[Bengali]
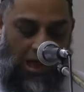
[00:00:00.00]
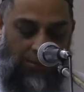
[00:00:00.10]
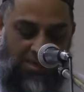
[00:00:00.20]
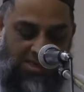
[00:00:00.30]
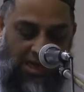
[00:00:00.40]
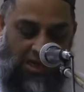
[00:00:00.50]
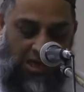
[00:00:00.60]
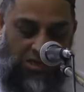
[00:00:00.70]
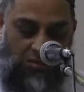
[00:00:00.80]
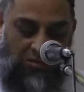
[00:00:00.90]
আমি চাই
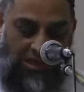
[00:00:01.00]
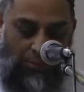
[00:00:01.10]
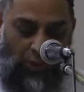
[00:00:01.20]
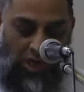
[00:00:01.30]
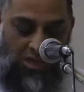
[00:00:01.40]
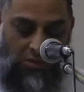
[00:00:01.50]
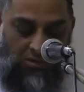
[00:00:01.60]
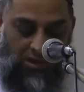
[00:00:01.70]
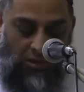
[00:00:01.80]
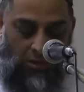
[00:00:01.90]
না শুনতে
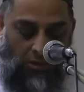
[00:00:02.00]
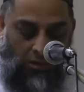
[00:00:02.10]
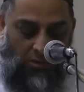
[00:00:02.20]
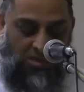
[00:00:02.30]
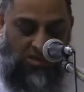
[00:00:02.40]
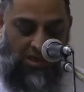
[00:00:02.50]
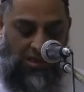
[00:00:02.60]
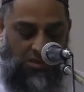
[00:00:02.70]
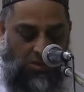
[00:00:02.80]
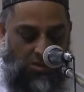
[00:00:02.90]
শক্তিগুলো অস্ত্রের
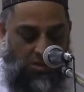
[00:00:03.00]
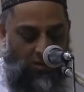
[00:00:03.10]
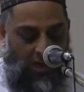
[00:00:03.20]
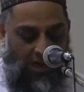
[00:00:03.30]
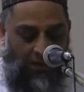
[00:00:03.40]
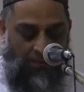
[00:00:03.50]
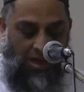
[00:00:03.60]
ঝনঝনানি